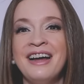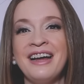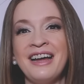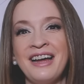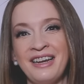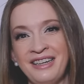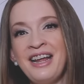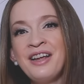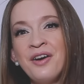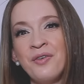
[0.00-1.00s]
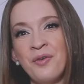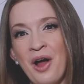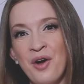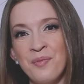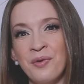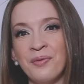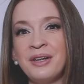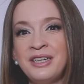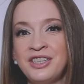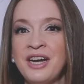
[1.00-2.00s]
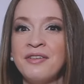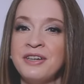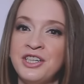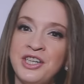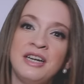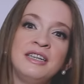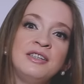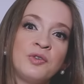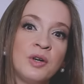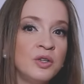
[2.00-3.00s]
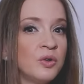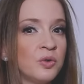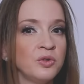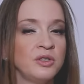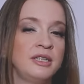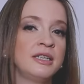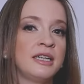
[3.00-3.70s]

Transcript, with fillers: é, tenha o álbum e já veja antes quanto custa,